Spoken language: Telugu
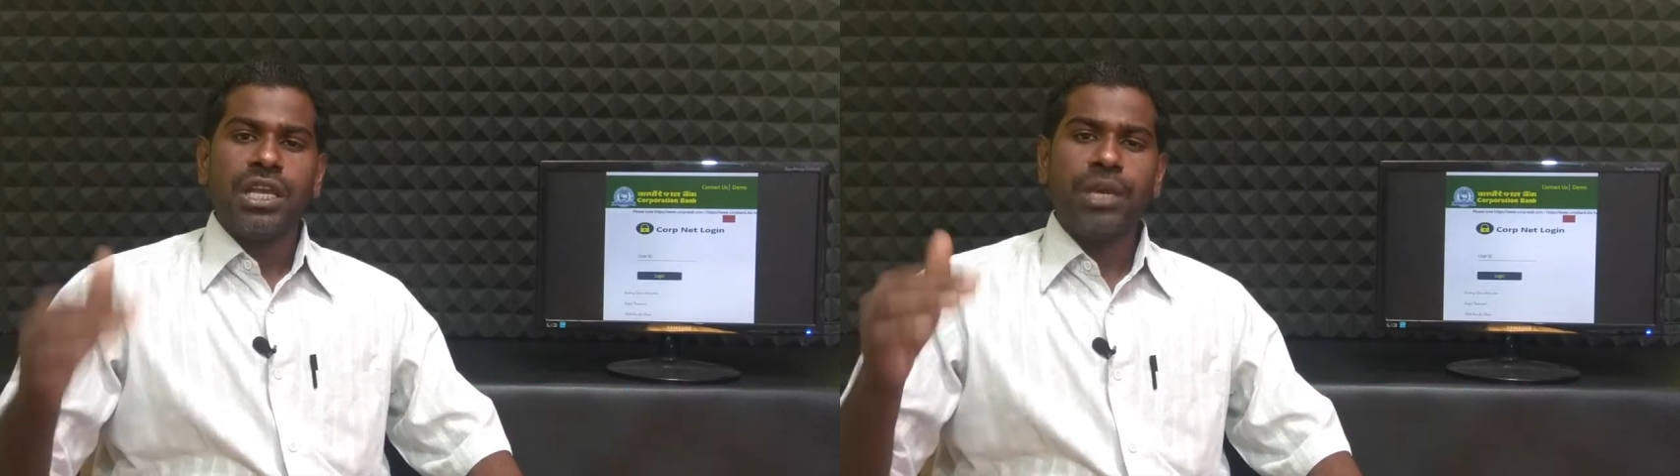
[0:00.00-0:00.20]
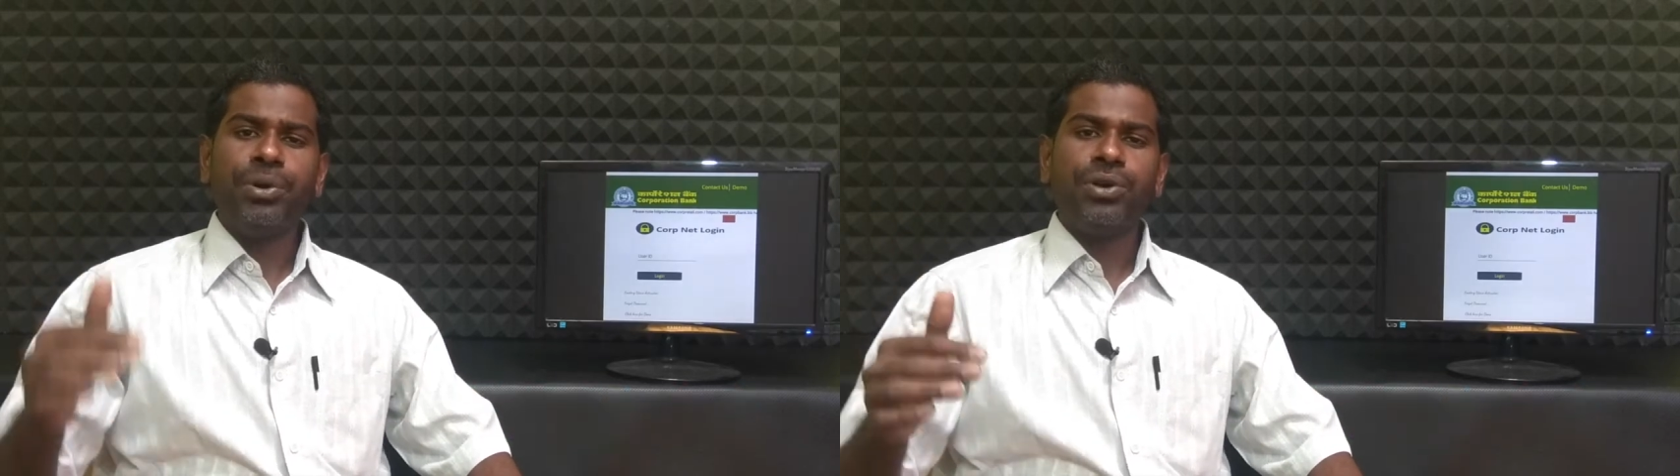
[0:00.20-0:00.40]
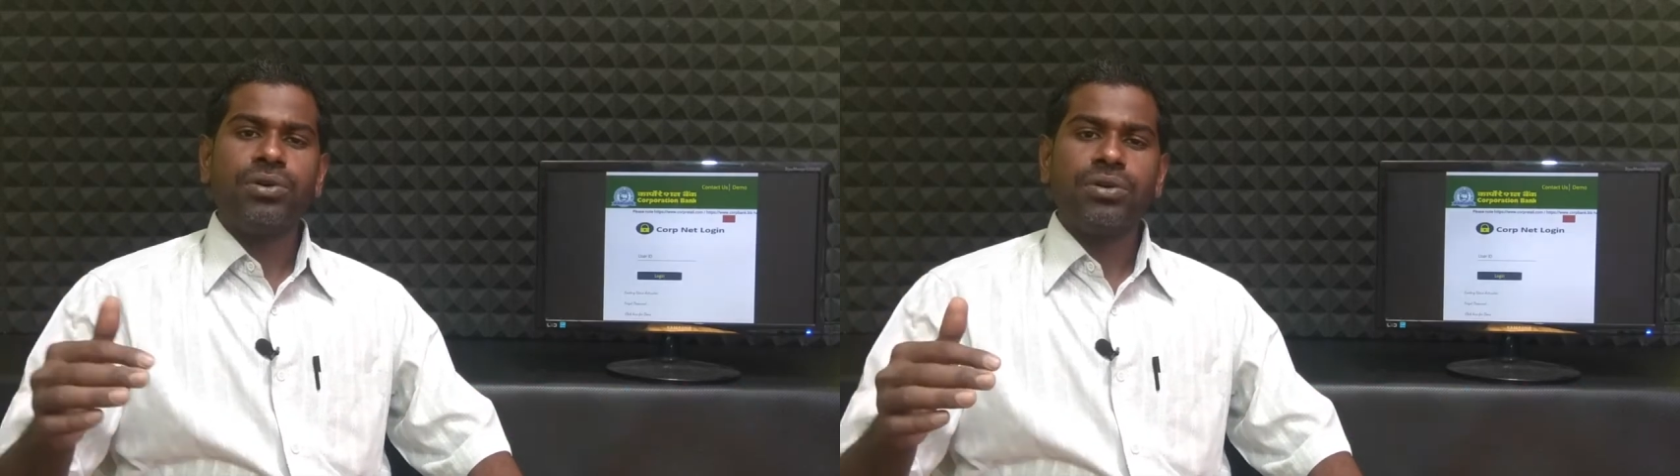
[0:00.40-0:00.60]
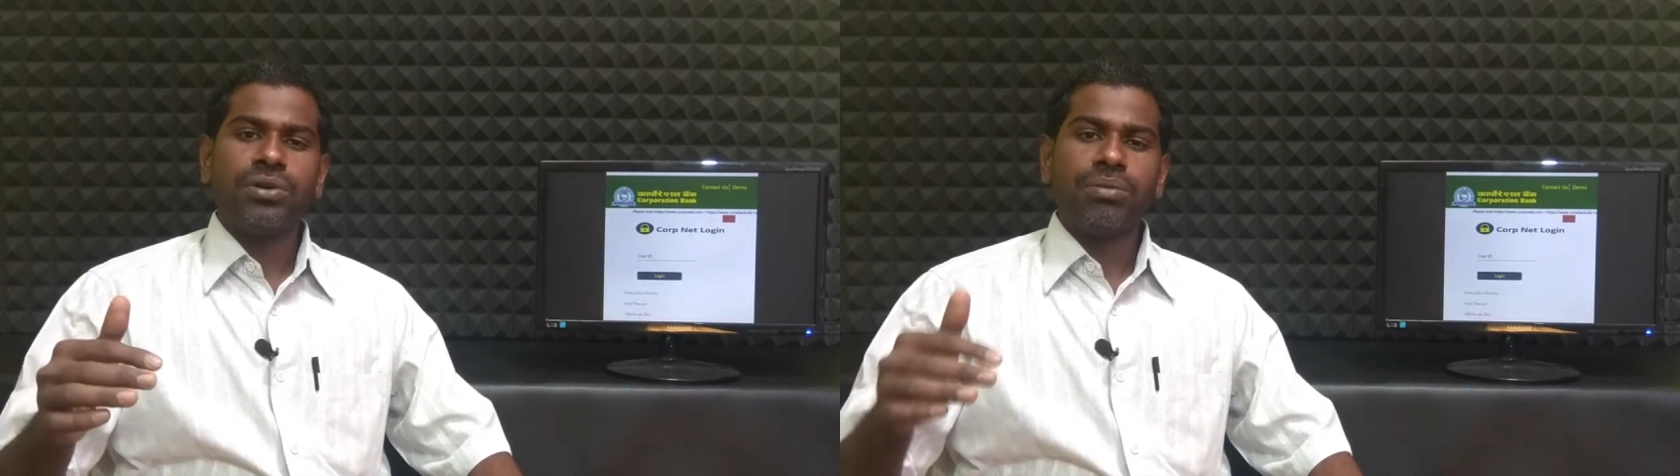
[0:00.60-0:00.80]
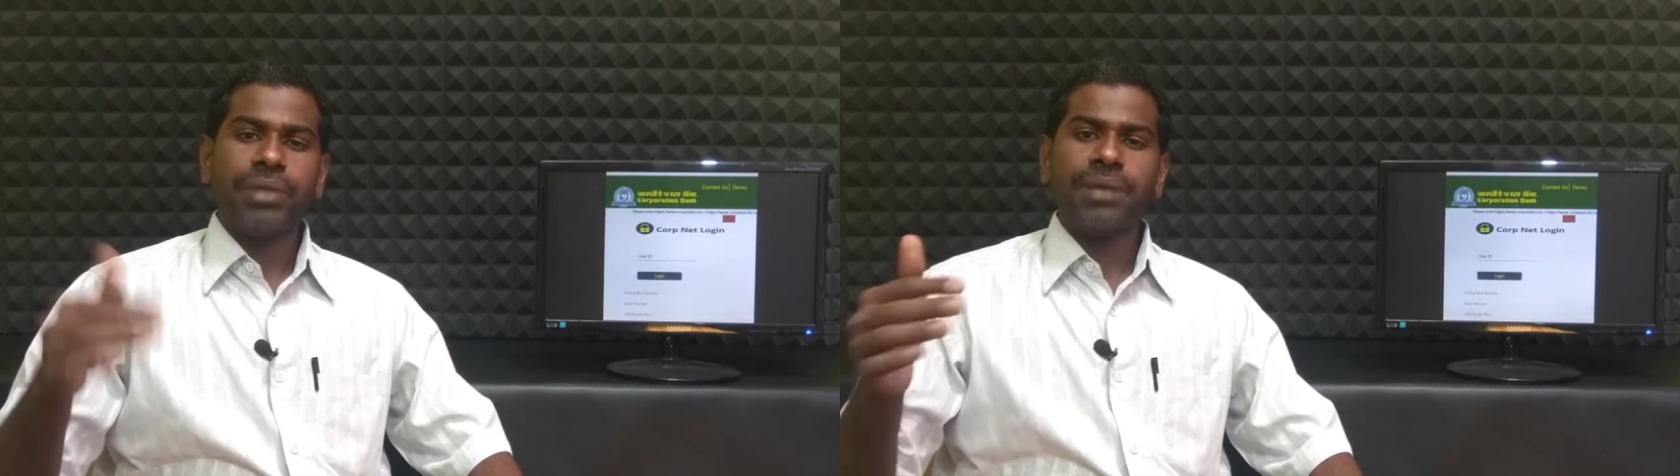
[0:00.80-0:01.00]
ఇప్పుడు
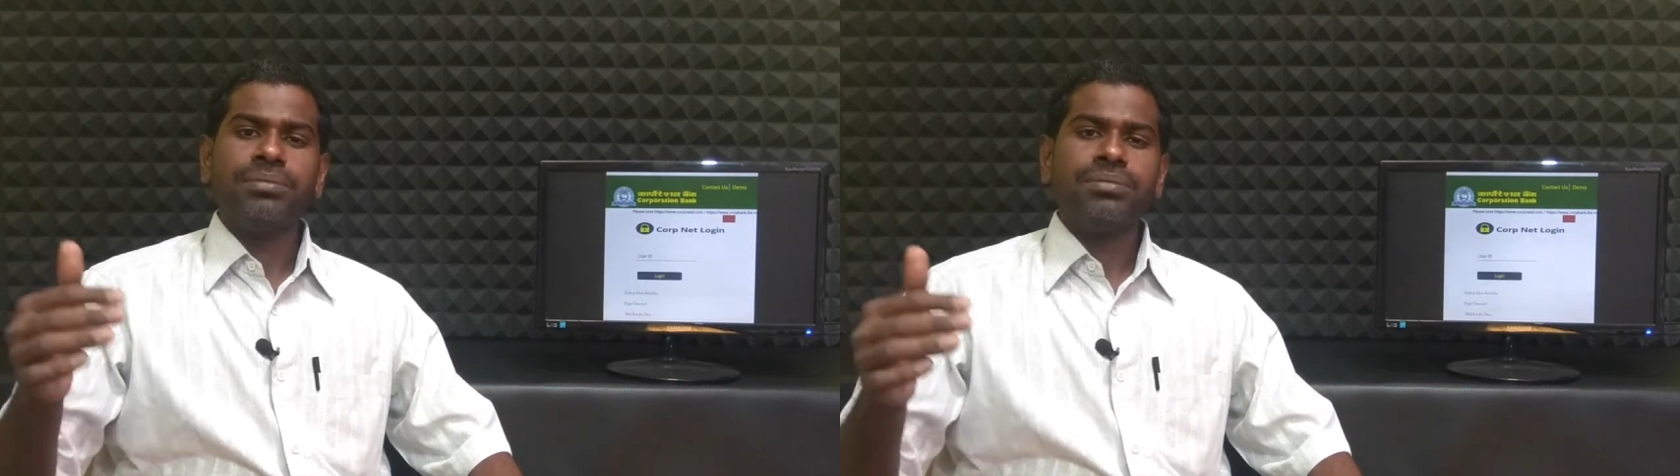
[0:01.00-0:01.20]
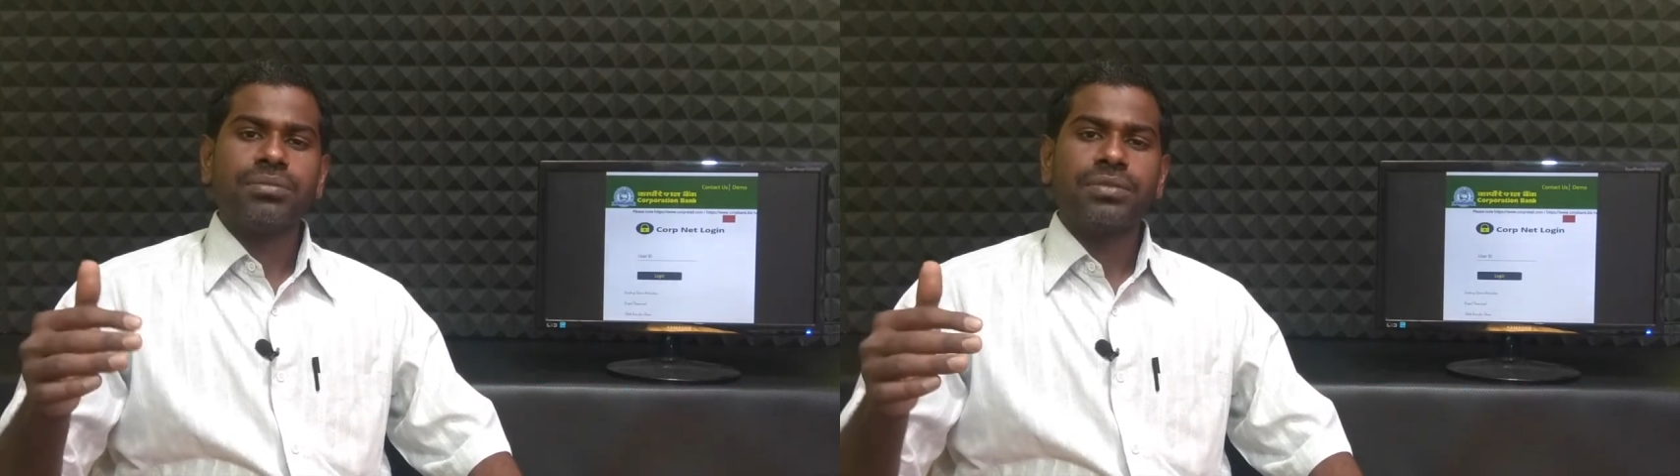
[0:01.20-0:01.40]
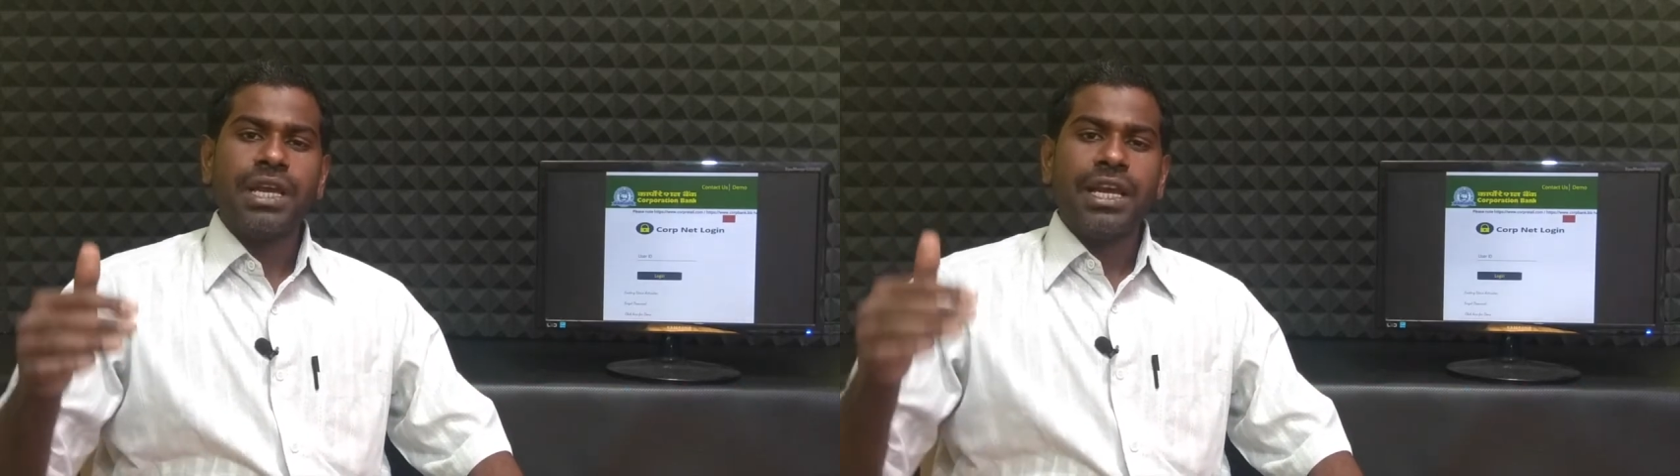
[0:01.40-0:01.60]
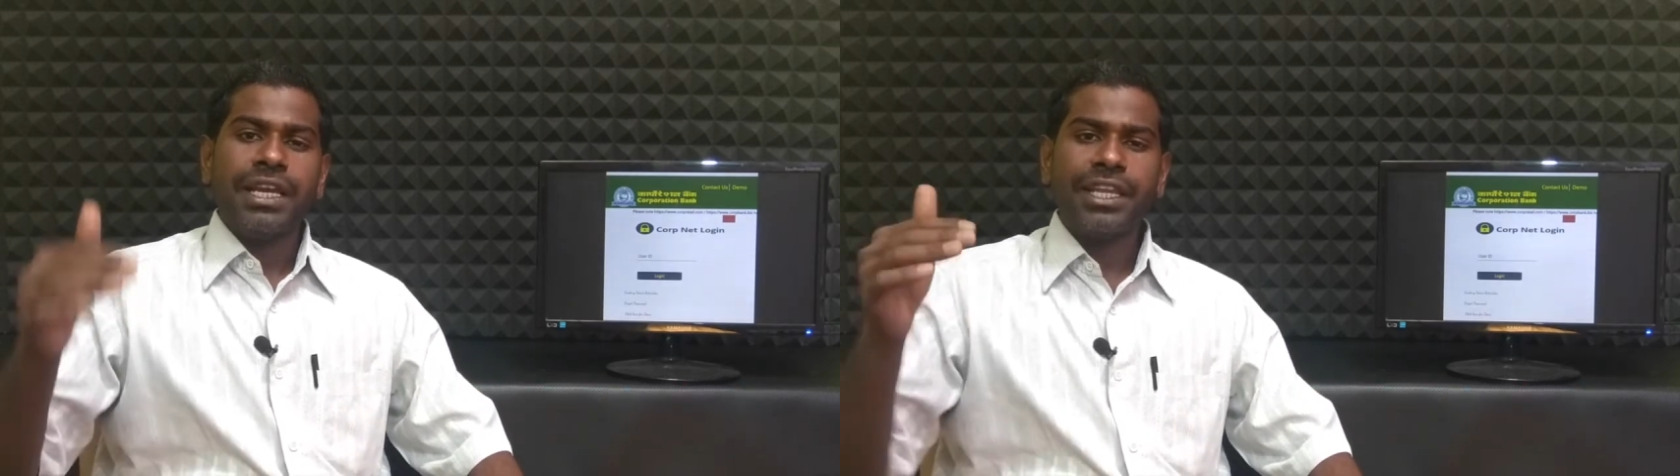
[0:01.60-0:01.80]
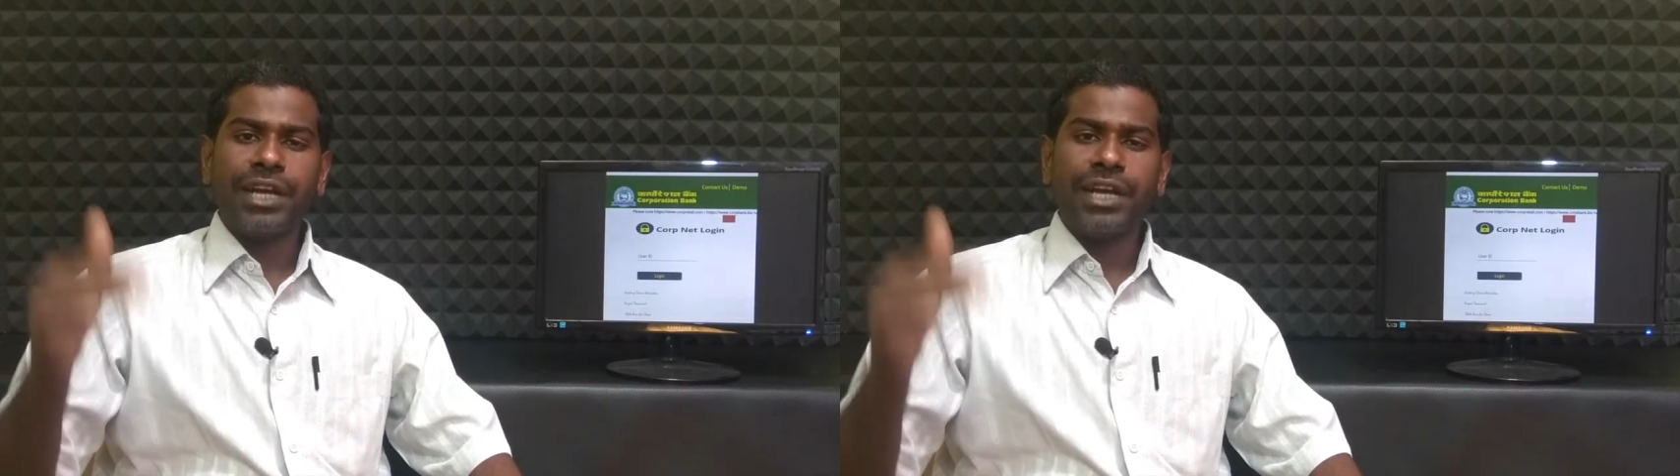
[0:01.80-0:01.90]
మనం ఈ